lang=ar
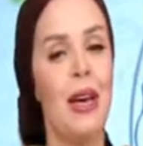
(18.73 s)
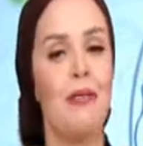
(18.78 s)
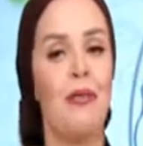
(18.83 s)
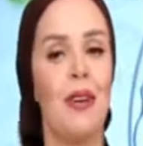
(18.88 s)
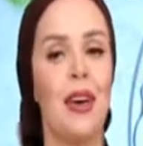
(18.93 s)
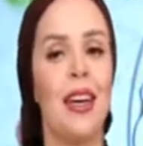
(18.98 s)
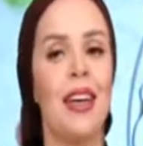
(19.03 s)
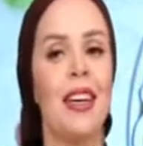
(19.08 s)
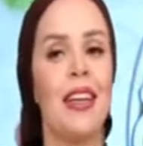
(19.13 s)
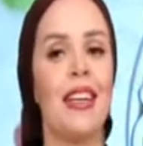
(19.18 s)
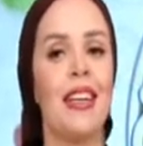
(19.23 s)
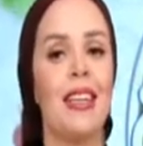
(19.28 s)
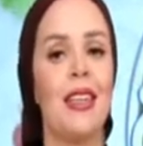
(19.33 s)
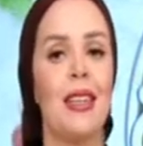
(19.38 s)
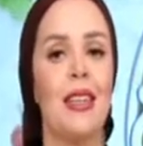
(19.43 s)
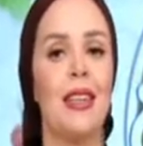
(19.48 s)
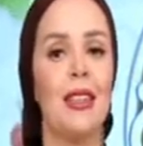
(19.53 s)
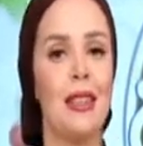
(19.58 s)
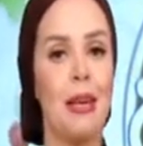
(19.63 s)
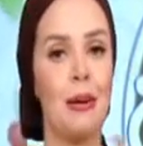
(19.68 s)

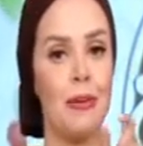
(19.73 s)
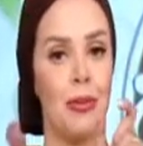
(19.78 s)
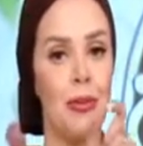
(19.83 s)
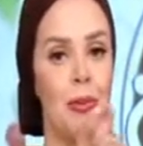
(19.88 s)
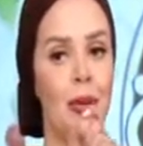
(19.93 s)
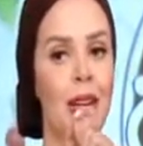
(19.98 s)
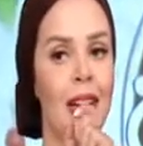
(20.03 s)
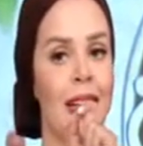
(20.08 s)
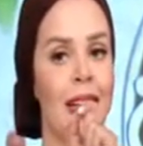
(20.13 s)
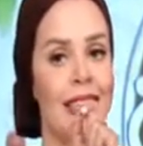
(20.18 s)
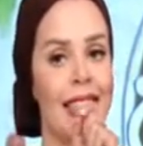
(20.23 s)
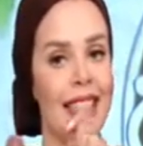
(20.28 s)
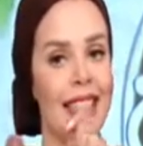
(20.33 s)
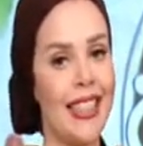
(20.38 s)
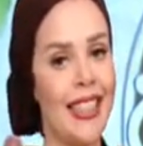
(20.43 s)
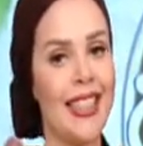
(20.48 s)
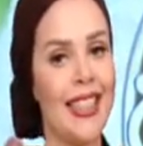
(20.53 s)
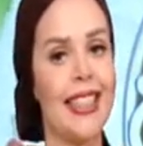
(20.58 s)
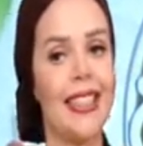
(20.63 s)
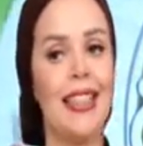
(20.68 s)
فالكبسوله
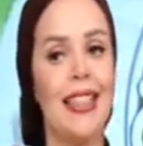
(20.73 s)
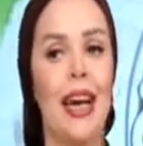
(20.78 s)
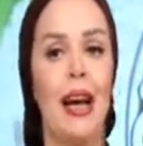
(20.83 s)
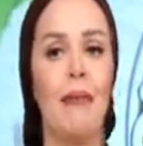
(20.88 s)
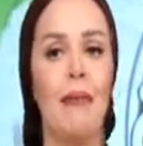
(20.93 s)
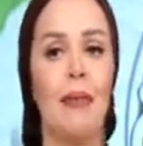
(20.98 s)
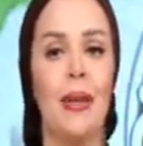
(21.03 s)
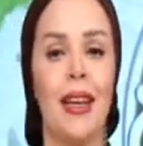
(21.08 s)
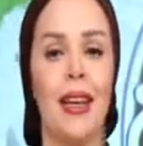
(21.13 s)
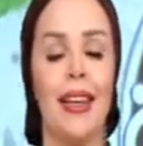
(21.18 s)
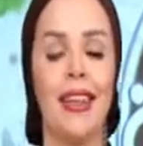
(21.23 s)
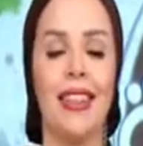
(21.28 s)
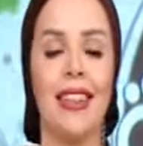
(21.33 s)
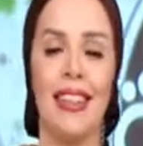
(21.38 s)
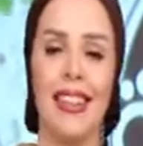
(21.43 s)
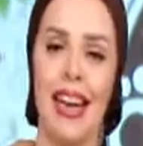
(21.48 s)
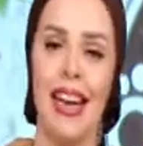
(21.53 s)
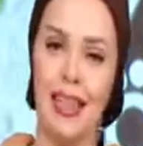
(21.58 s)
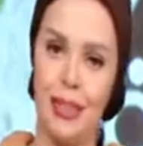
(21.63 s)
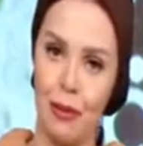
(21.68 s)
الجديده دي
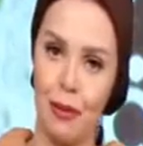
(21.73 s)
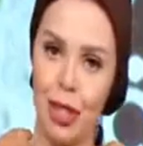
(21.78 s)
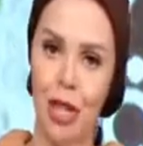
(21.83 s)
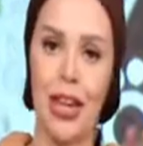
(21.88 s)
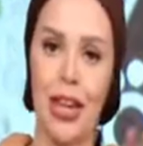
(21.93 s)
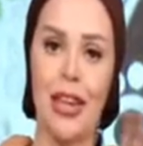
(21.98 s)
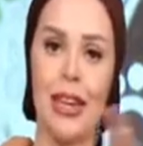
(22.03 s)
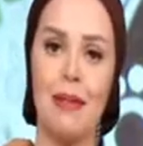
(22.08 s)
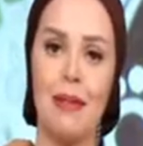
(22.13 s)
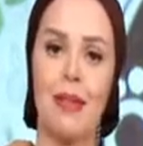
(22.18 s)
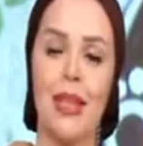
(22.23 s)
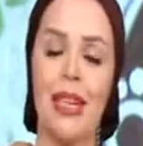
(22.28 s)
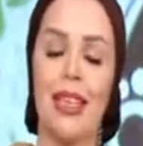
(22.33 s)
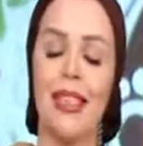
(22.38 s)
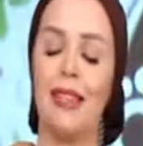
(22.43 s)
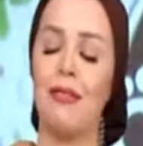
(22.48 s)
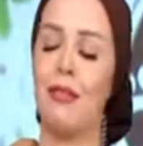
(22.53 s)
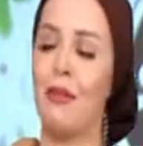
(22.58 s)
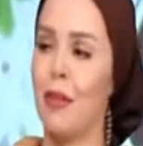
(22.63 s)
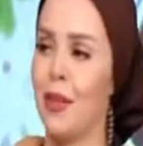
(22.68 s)
عامله يعني مشاكل جامده
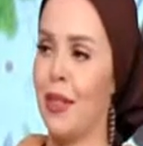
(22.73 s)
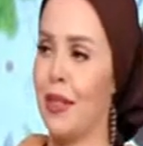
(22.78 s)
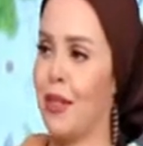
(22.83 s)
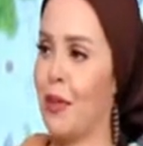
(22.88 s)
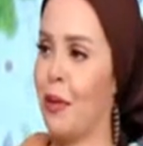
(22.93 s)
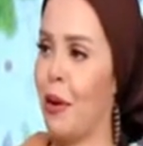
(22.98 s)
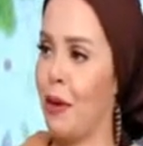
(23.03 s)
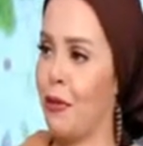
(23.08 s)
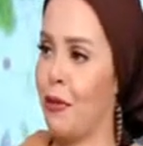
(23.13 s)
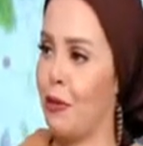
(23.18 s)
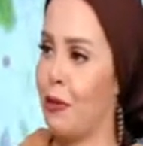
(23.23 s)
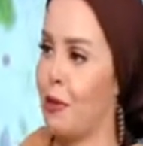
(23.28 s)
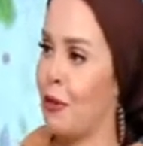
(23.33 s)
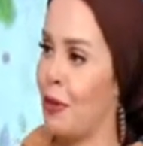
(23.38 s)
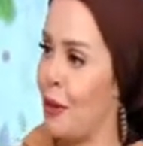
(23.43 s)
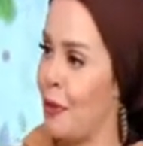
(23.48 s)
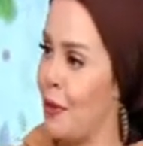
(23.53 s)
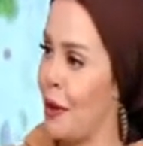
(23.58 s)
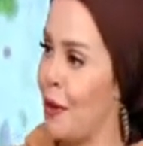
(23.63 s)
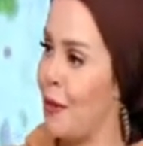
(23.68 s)
جدا في بيت الزواحف يا استاذ
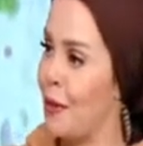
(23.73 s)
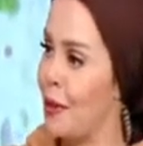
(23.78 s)
اسامه الاول